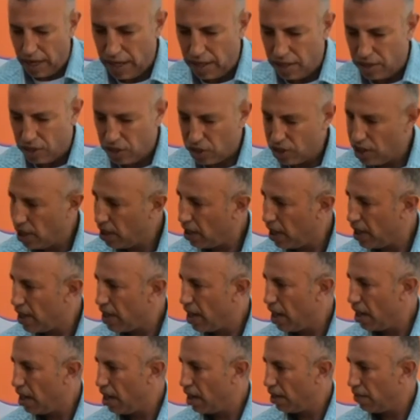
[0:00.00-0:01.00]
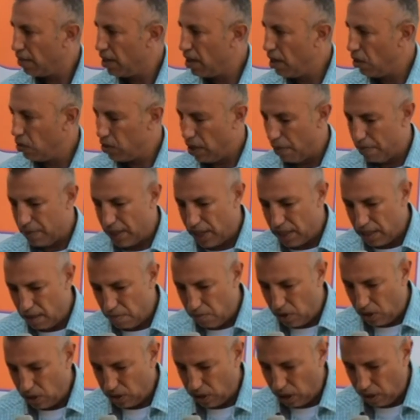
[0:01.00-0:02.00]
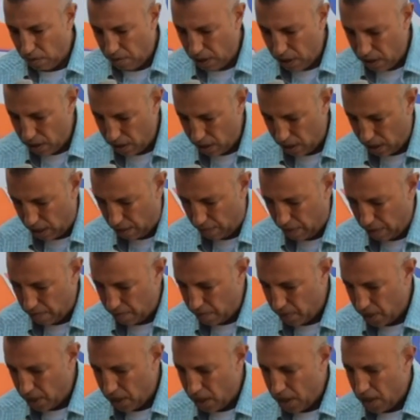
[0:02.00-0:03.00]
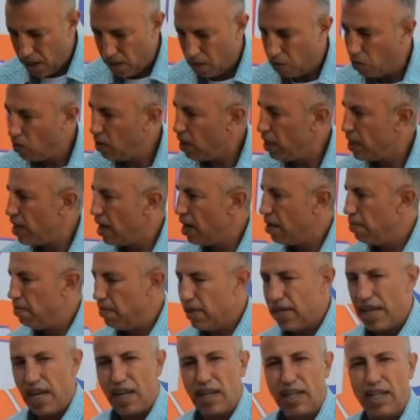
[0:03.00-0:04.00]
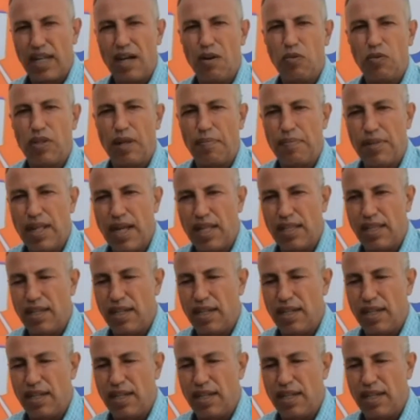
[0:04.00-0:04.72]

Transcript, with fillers: عن الشركه انها الجوده بتاعتها محترمه تمام واحنا يهمنا الجوده بتاعه